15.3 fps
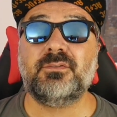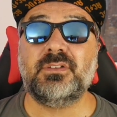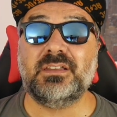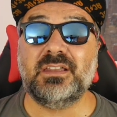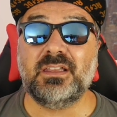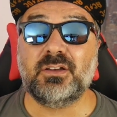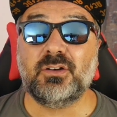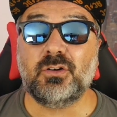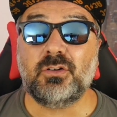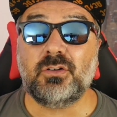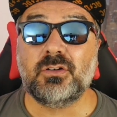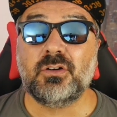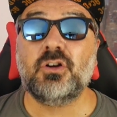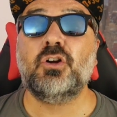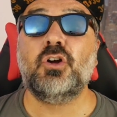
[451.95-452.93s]
vi
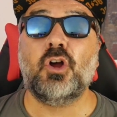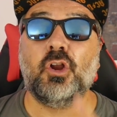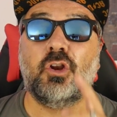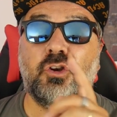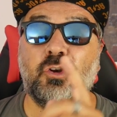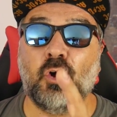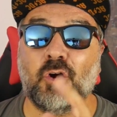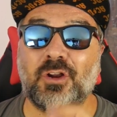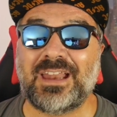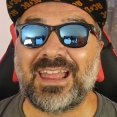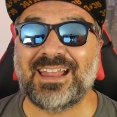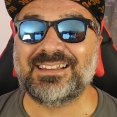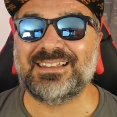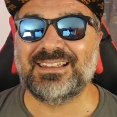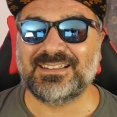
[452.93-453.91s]
dico non
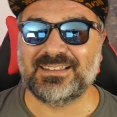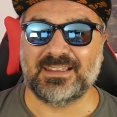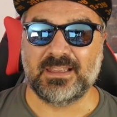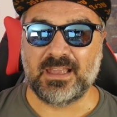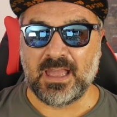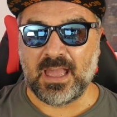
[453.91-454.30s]
entity,